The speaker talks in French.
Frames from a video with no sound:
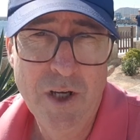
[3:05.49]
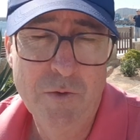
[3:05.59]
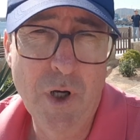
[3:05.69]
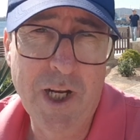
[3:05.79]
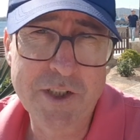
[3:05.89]

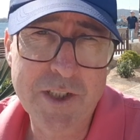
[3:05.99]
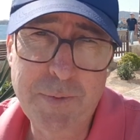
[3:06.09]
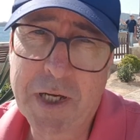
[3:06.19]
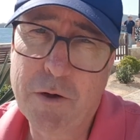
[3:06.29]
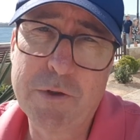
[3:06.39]
Voilà
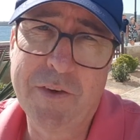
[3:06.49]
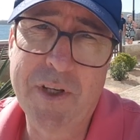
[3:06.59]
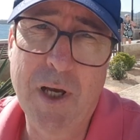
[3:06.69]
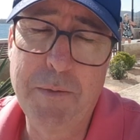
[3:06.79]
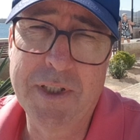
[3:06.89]
j'espère que vous avez
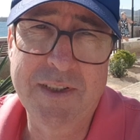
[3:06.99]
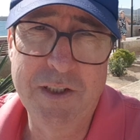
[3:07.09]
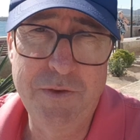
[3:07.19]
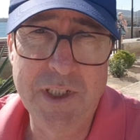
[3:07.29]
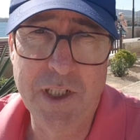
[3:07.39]
aimé cette
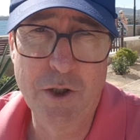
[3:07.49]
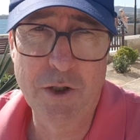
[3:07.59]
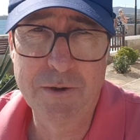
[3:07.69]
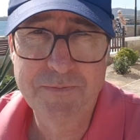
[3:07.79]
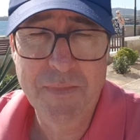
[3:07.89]
vidéo,